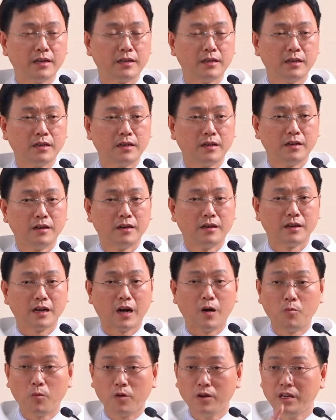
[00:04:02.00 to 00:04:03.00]
vậy
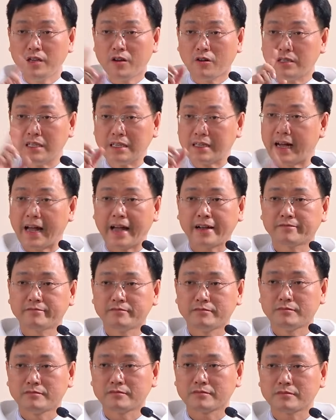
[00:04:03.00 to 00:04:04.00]
không có lý do gì khác
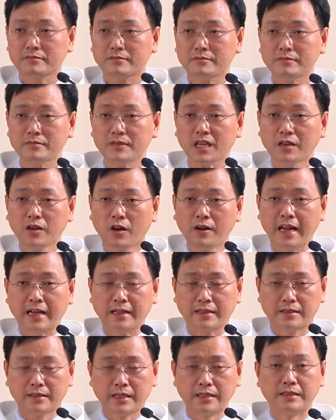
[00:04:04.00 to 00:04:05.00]
đó
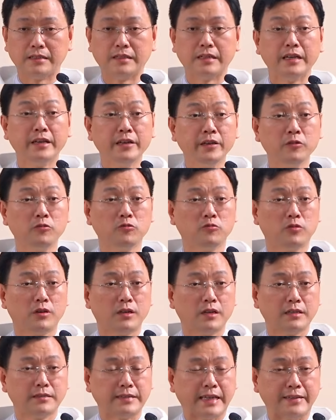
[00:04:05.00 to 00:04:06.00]
là tình yêu
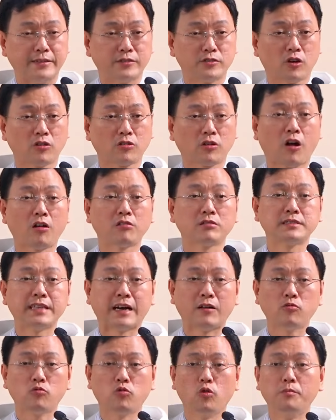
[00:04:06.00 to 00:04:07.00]
dành cho con
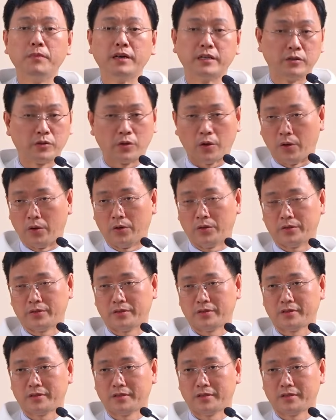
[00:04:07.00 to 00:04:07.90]
cháu của mình thôi